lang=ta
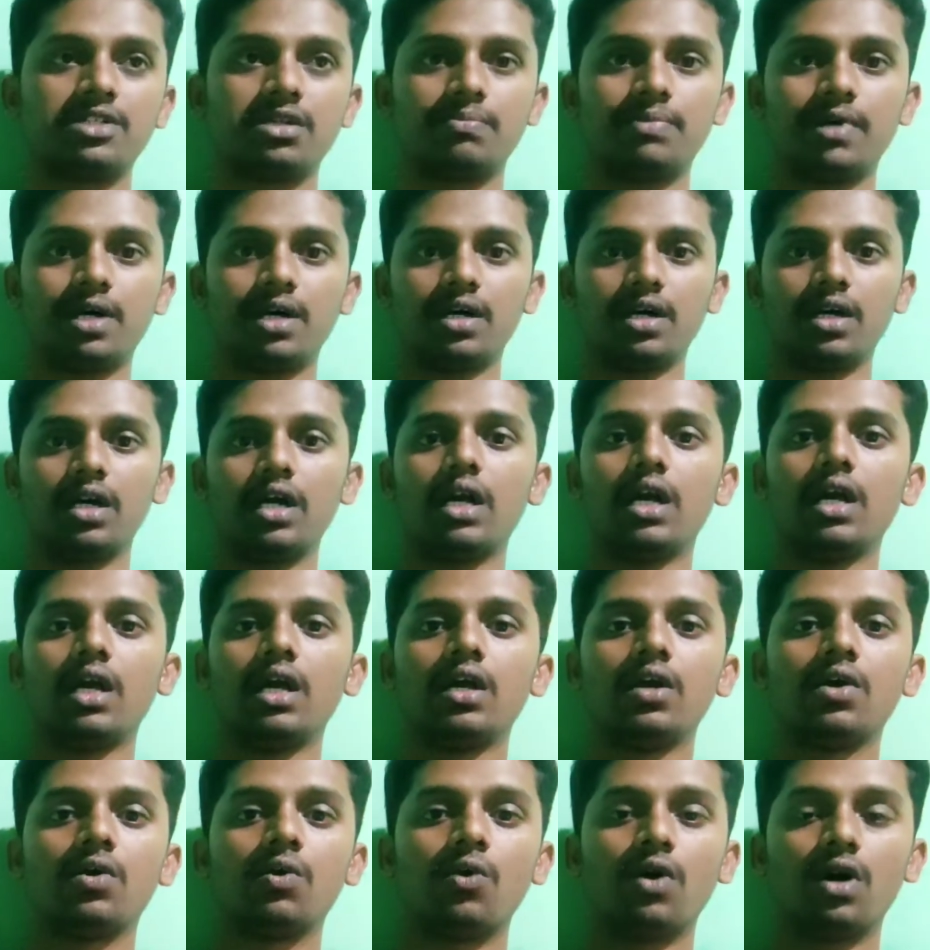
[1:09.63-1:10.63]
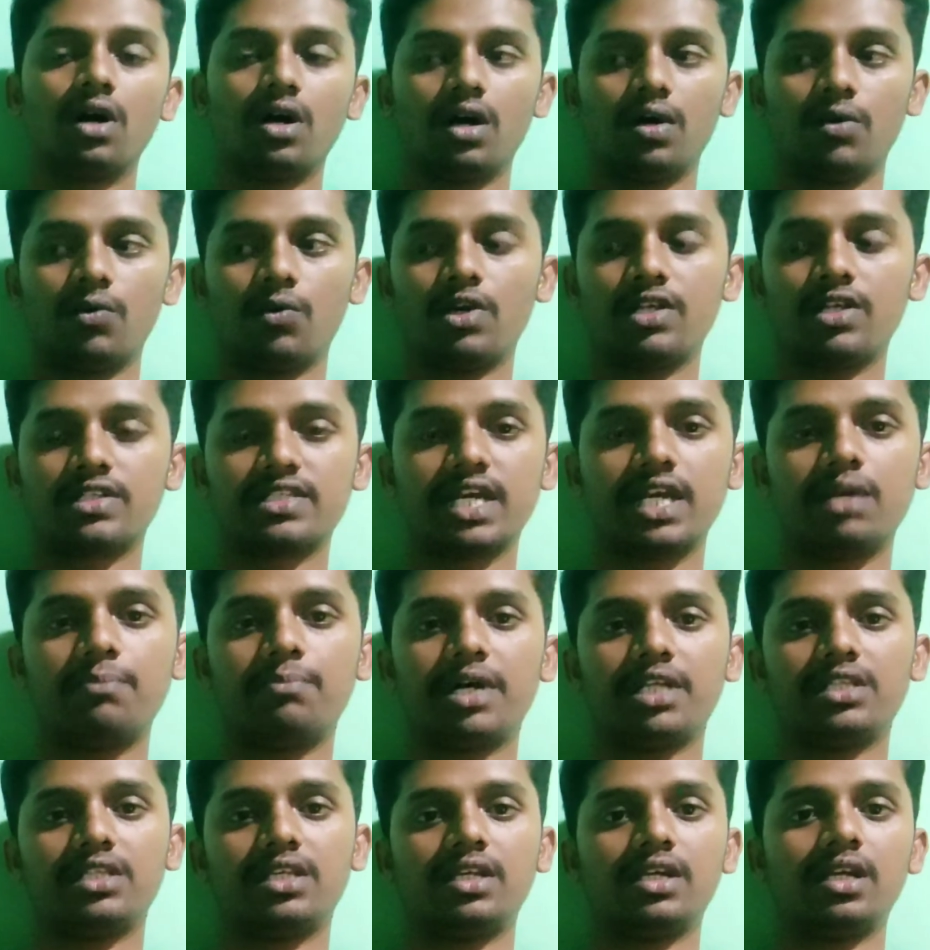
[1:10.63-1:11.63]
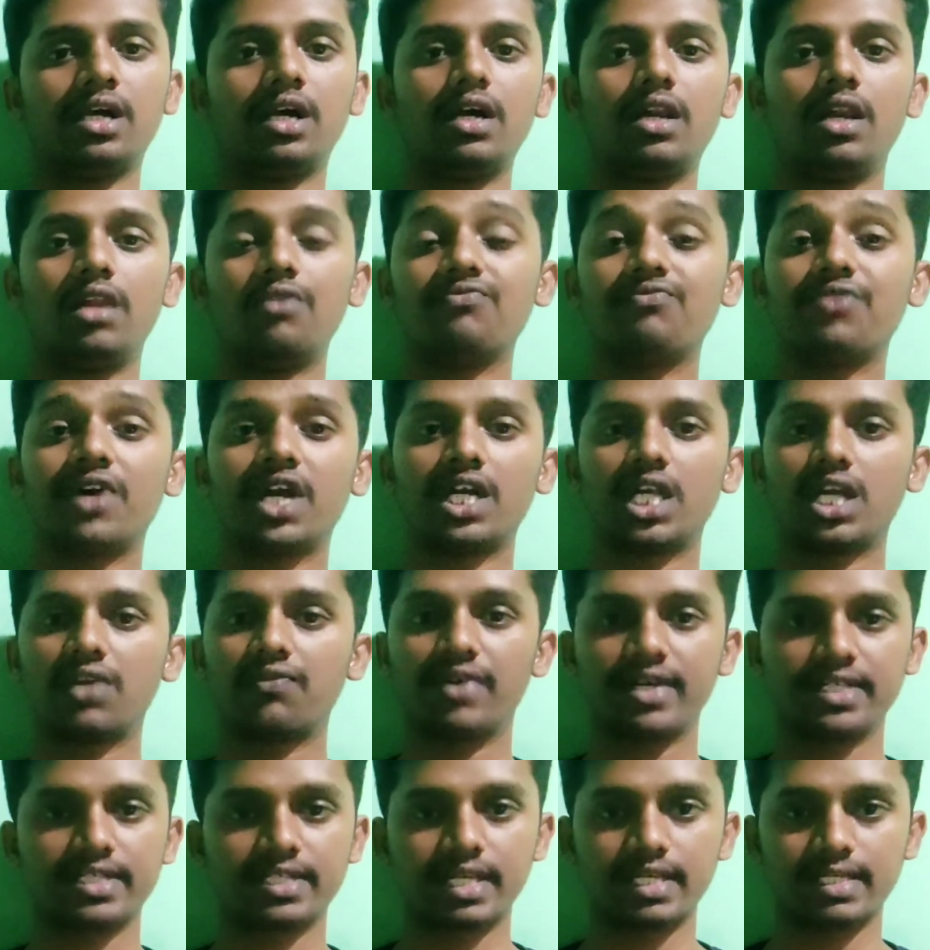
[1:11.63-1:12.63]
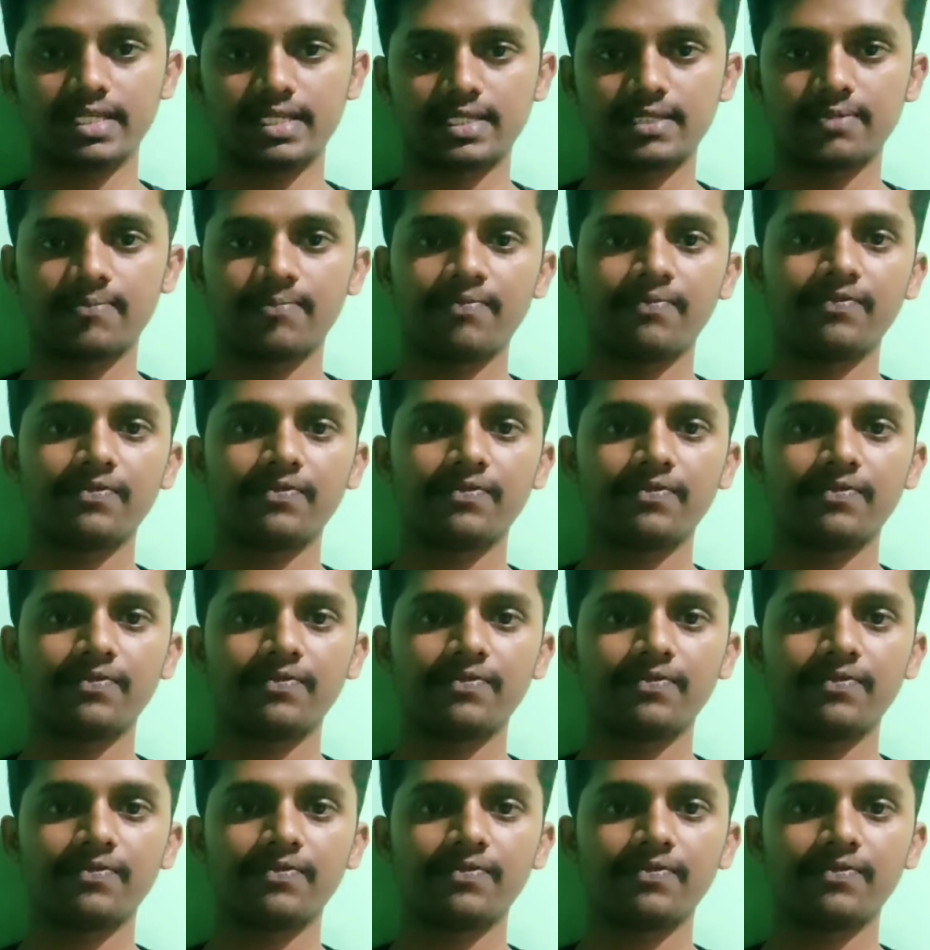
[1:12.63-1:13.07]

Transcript: பிரிச்சிருப்பாங்க ஒரு சைட் பார்த்திங்கன்னா லிம்ஃபேட்டிக் வெசல்ஸ்